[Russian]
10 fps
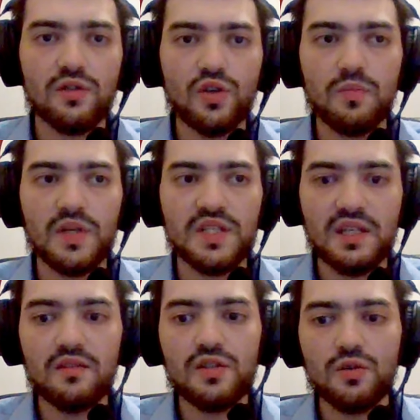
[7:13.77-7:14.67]
которая
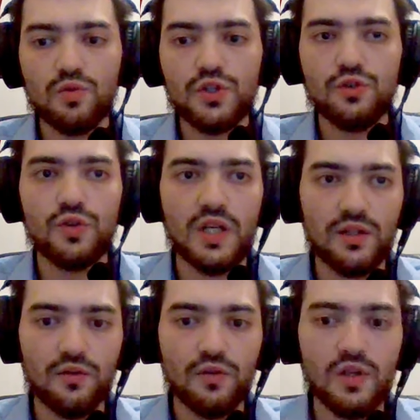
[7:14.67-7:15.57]
подставит текущую
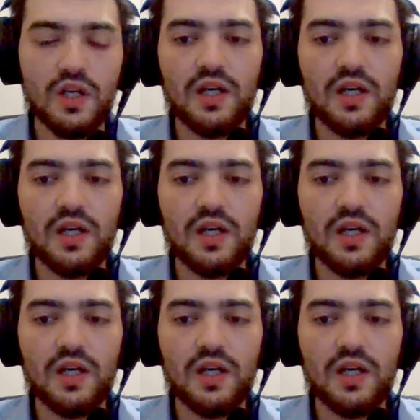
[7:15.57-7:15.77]
дату.